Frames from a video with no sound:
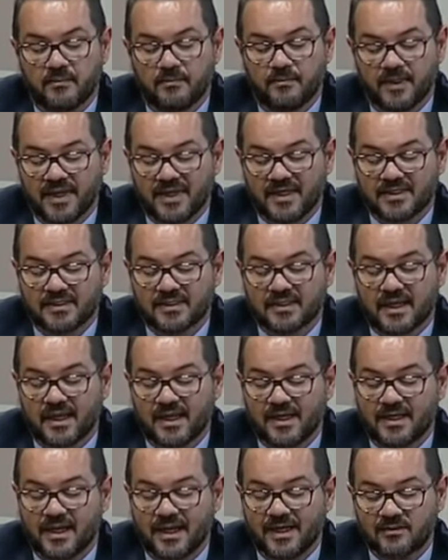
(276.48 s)
Mas,
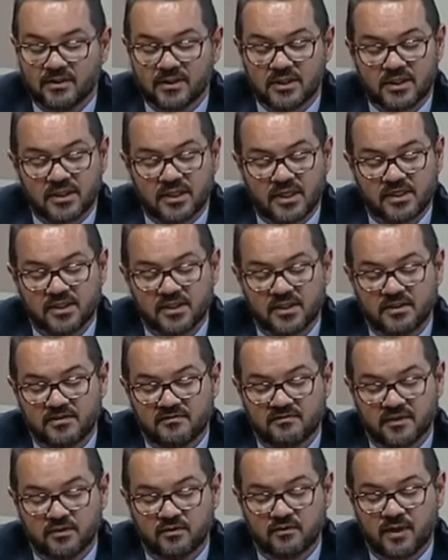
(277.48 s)
aliado à genética
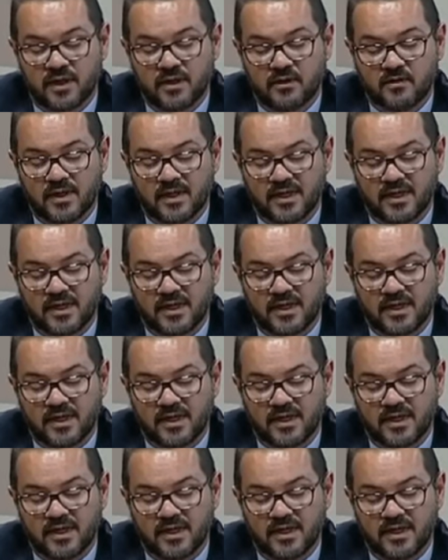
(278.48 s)
individual,